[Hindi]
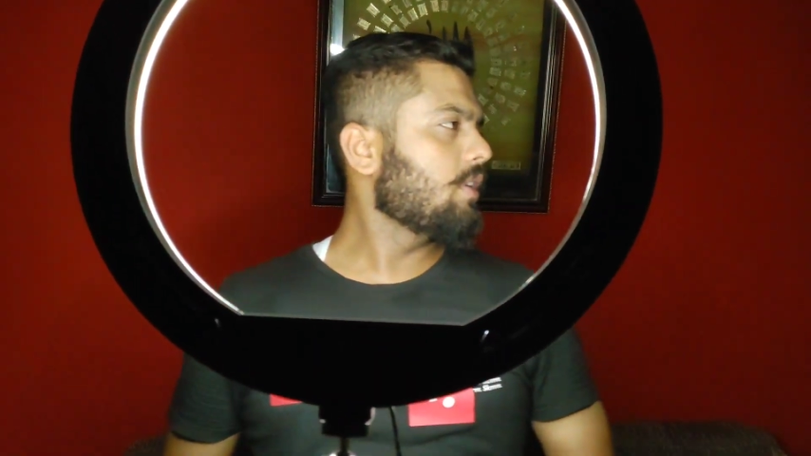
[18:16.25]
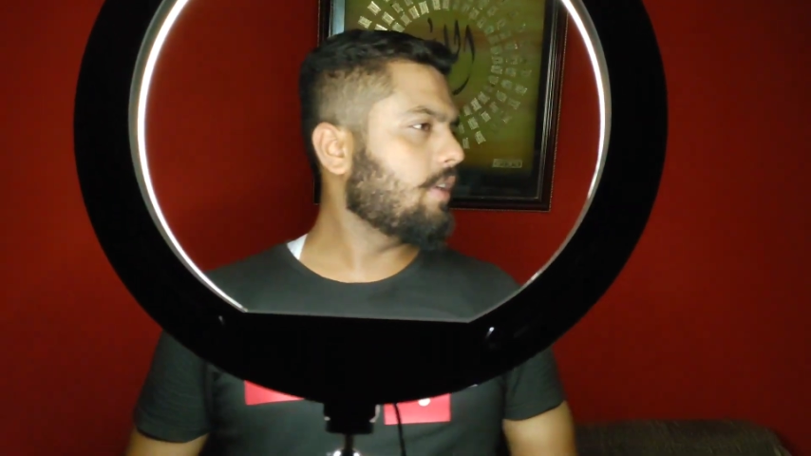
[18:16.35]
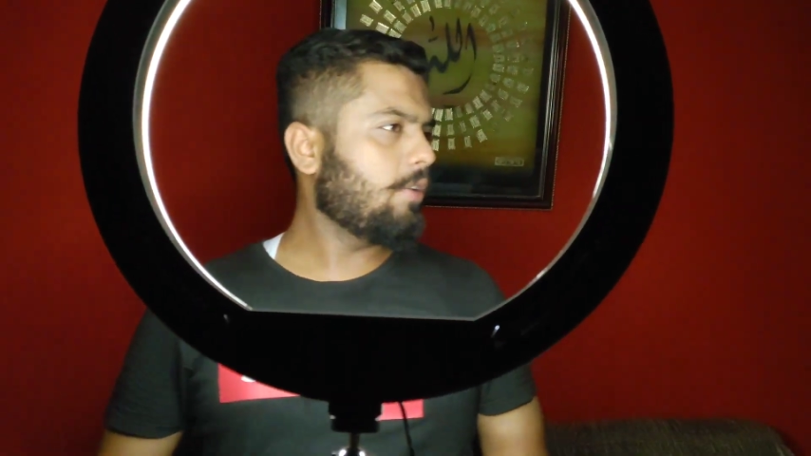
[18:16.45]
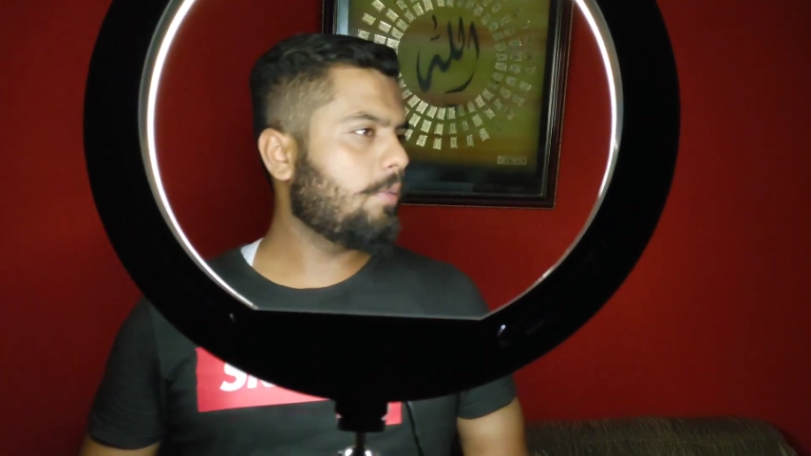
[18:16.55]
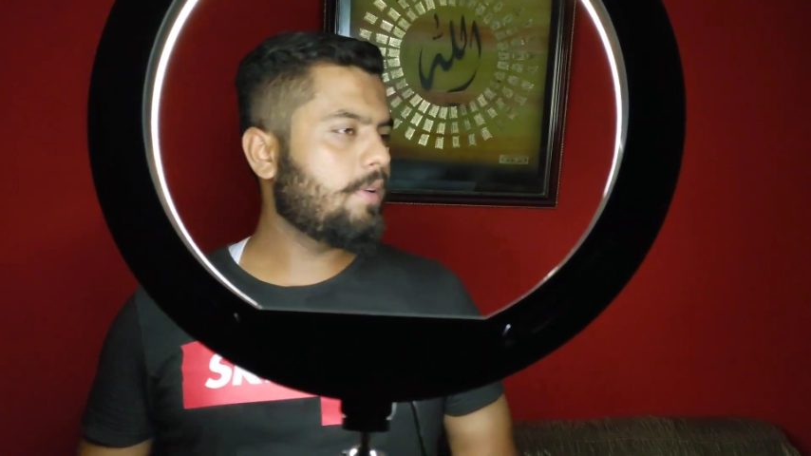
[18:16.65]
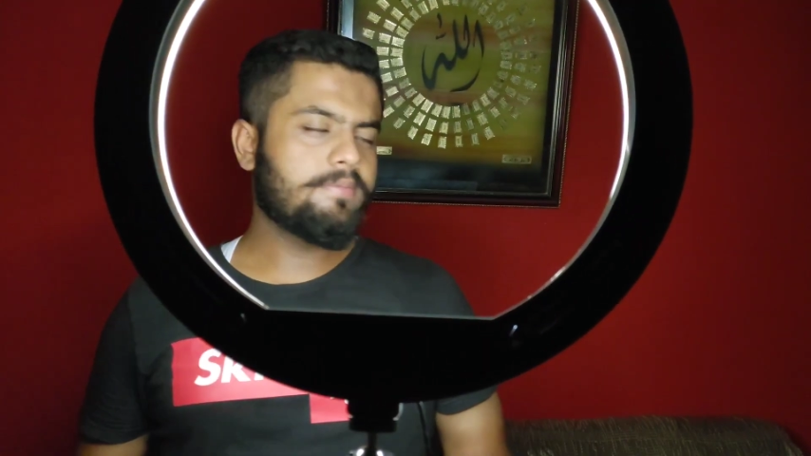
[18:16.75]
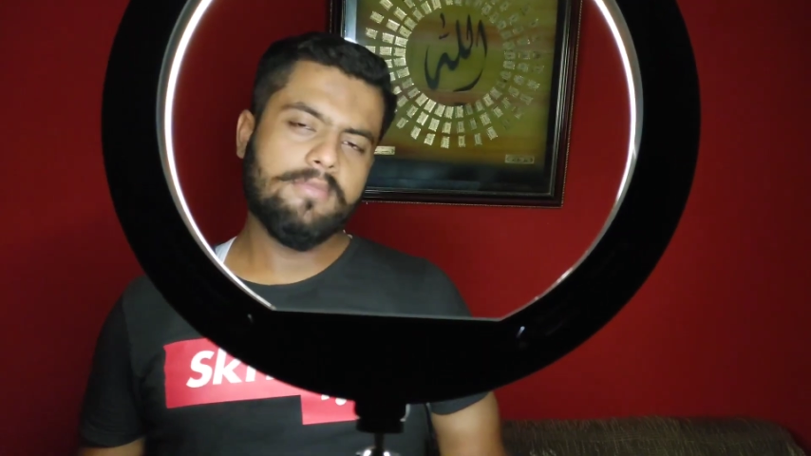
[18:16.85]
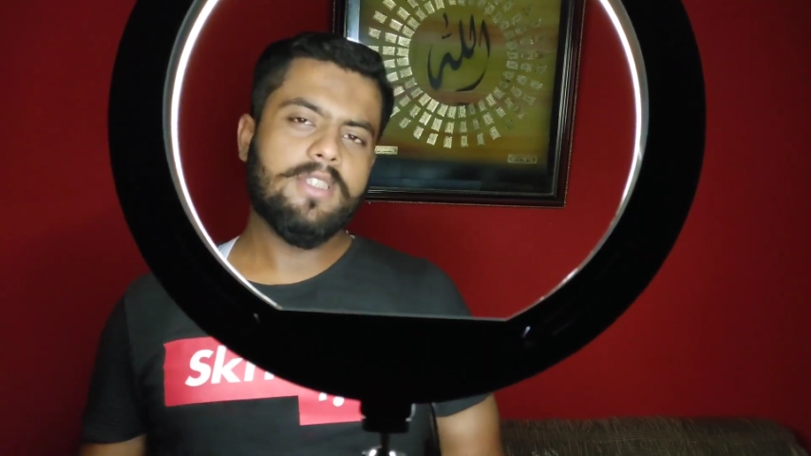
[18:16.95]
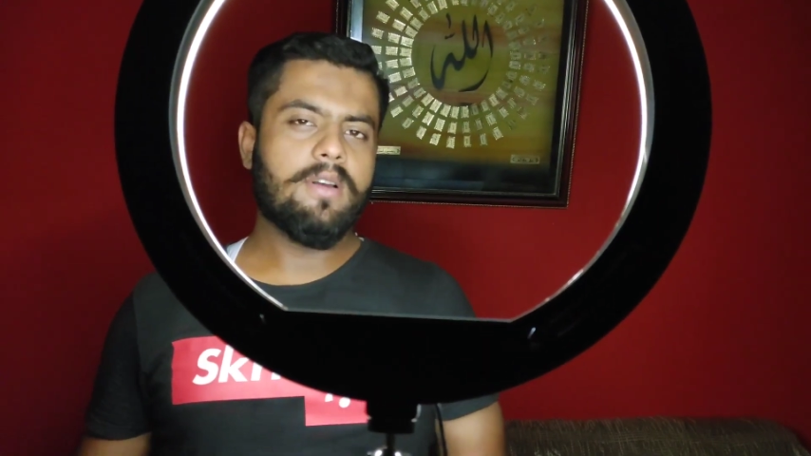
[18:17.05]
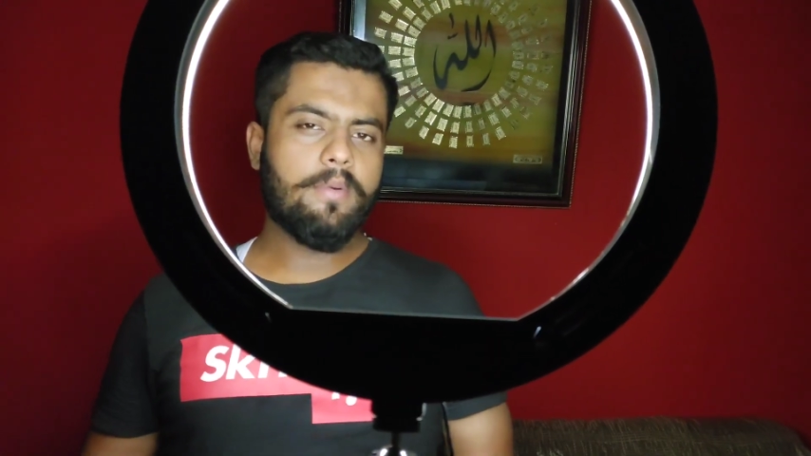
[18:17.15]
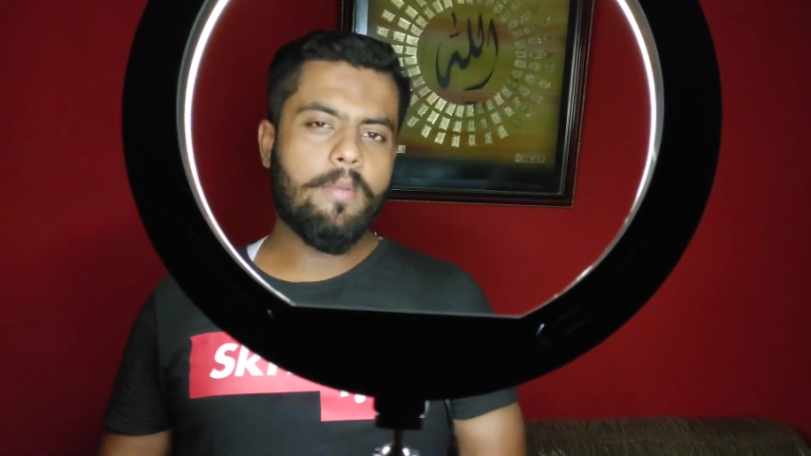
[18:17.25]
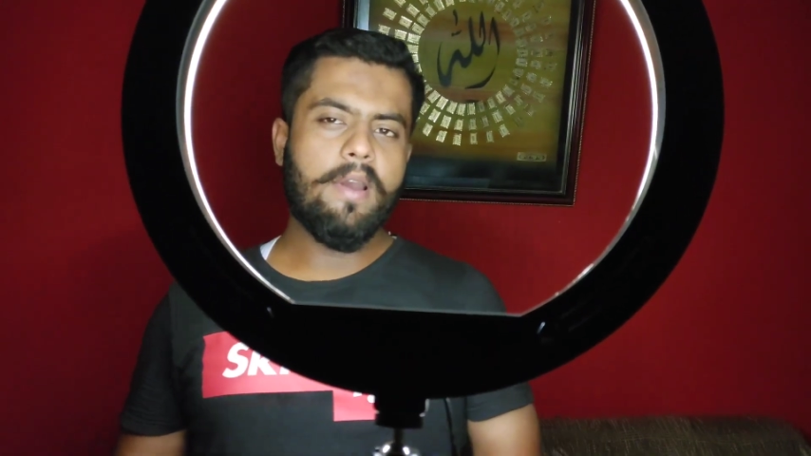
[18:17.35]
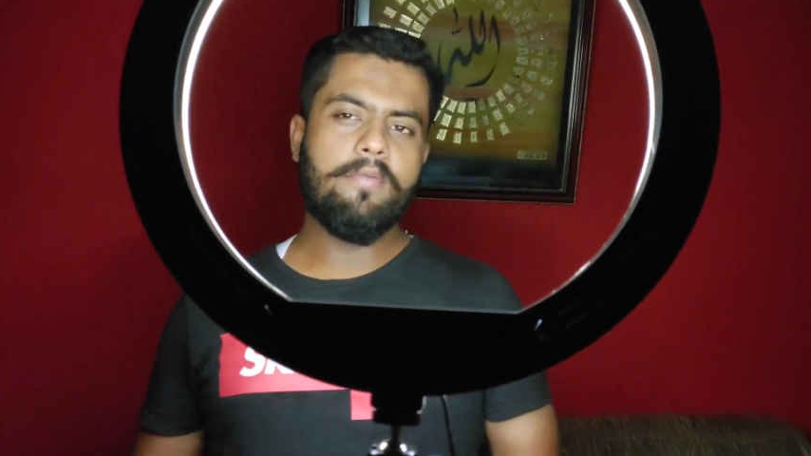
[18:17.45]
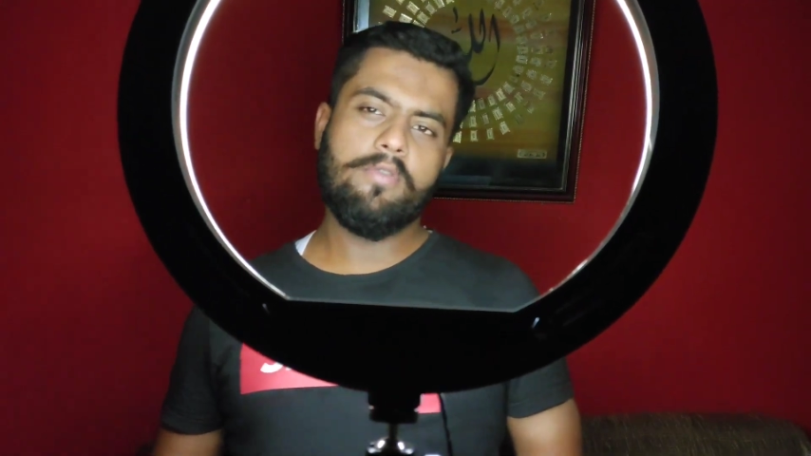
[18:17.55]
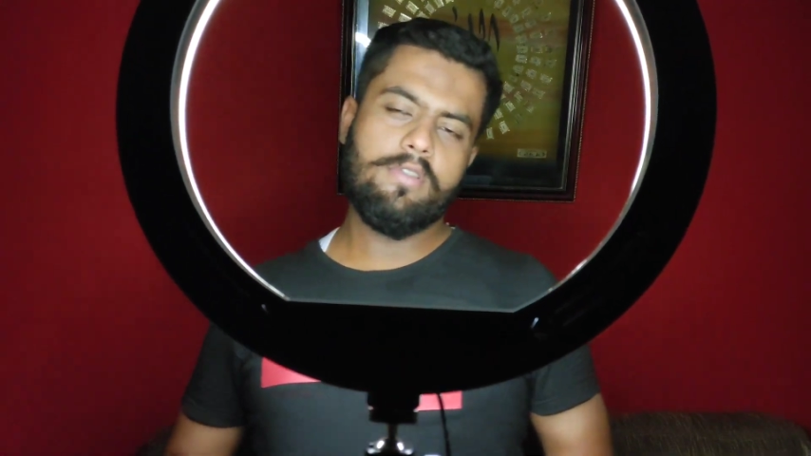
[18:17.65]
येलो में आपका
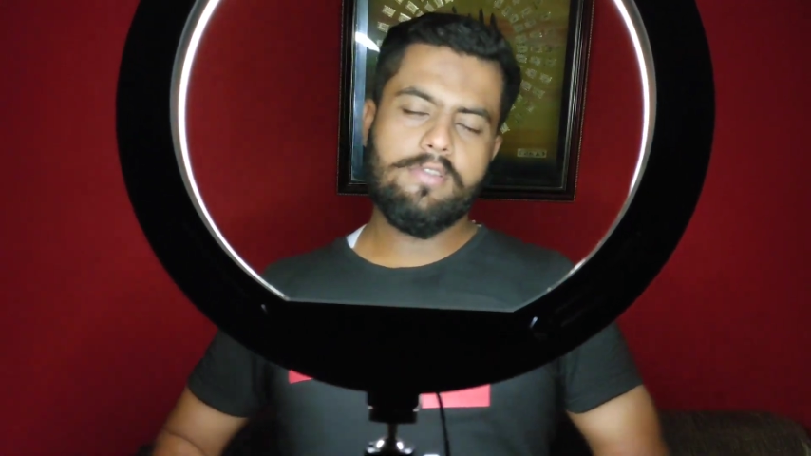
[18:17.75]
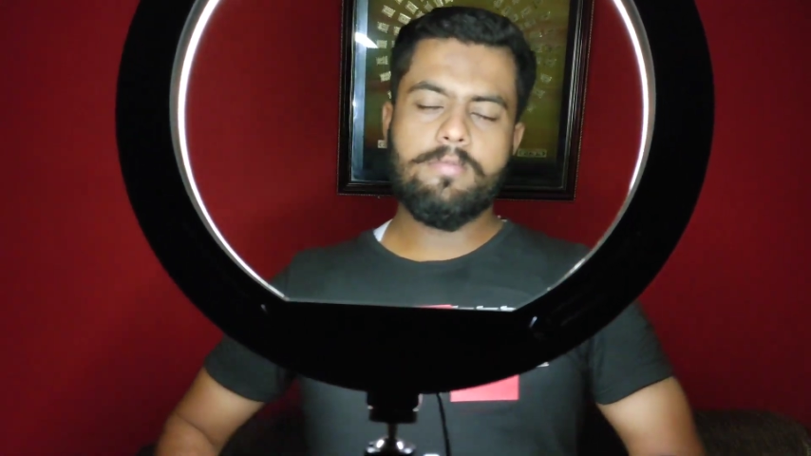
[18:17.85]
भाई फुल